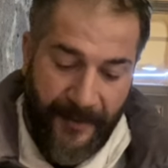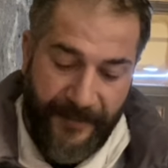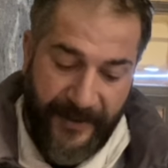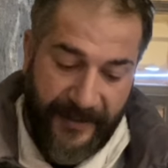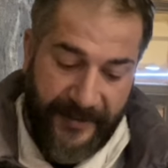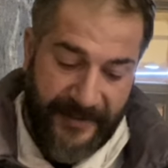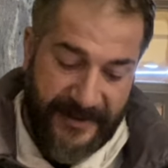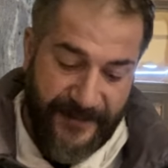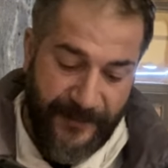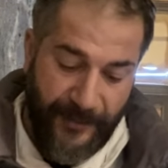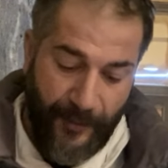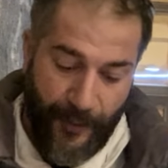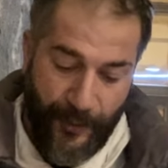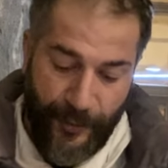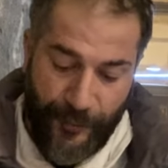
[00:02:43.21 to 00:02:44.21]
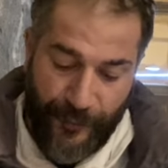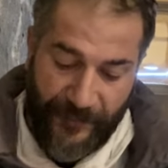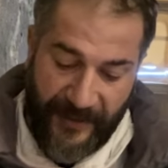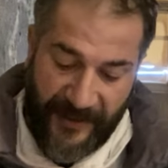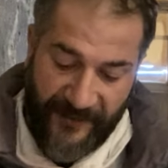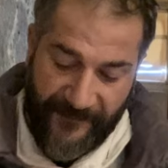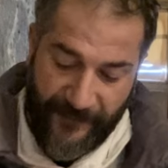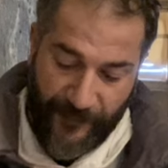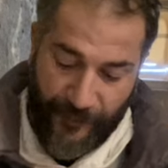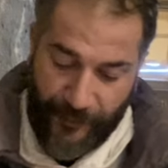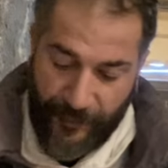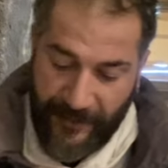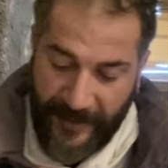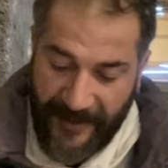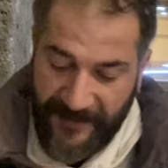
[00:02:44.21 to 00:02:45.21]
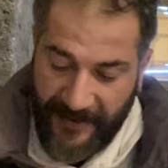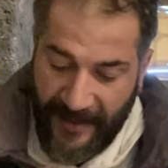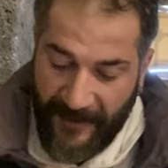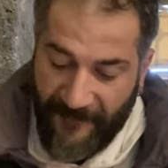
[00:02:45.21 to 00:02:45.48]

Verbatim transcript: bir kısmı ölüdür tarafını tuttular.